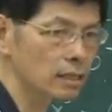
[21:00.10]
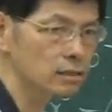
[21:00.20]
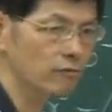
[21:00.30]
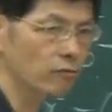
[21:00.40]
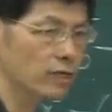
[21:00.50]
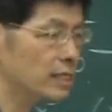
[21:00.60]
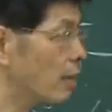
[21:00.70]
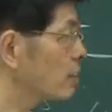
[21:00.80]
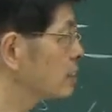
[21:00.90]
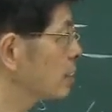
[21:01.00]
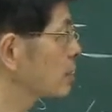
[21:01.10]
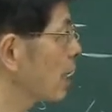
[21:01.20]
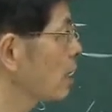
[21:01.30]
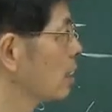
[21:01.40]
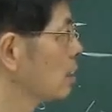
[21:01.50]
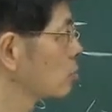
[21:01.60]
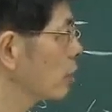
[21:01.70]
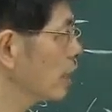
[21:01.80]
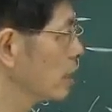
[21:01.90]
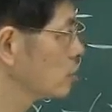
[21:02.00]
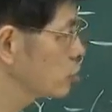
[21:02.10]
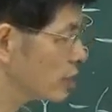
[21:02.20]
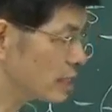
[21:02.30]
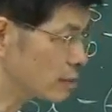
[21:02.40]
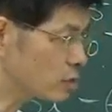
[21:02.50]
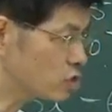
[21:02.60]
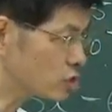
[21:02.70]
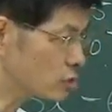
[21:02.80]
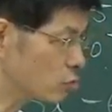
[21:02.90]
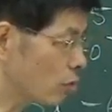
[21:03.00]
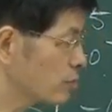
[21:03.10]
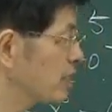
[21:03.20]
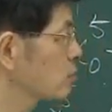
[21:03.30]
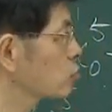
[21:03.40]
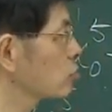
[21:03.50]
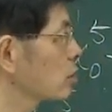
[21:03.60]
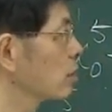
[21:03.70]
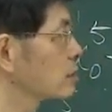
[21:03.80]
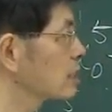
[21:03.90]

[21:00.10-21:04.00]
的，就负一到一震荡，所以确定什么值我不清楚，可